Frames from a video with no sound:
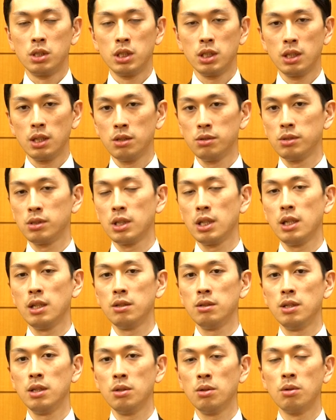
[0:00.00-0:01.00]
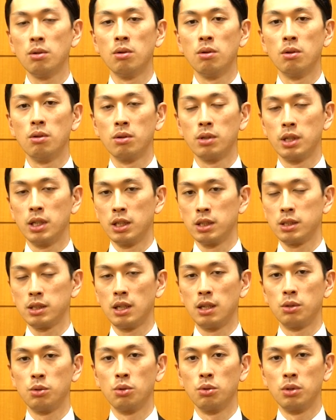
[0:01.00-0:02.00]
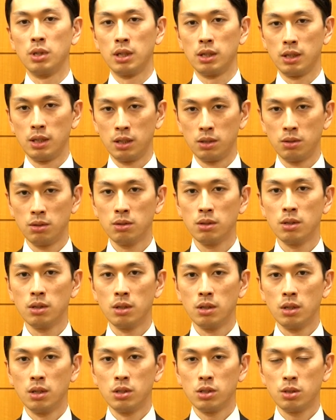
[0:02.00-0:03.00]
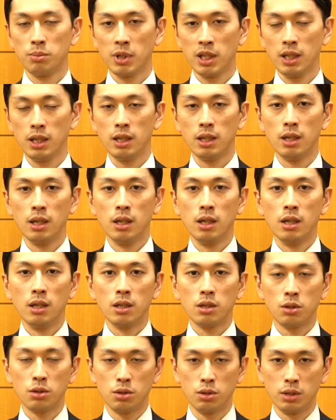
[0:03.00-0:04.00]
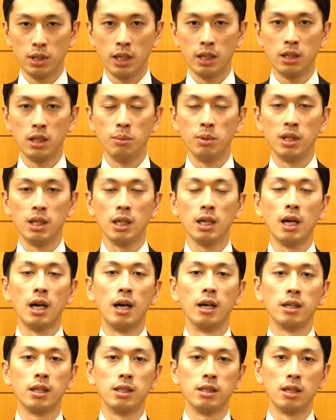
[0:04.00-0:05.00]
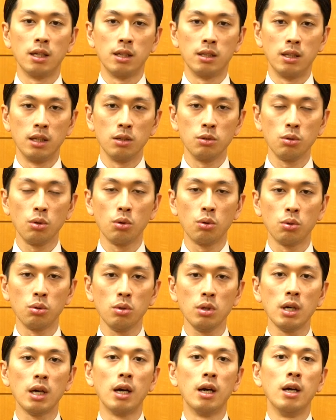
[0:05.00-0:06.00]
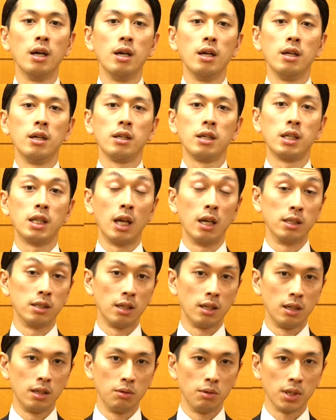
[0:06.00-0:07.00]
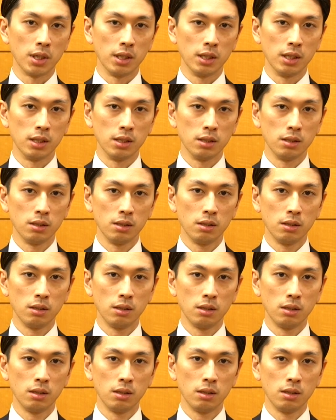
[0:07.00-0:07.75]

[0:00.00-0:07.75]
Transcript: 違うスケールでのゲシュタルトになっていくつまりクリエイティビティが発揮されていくということが期待されるわけです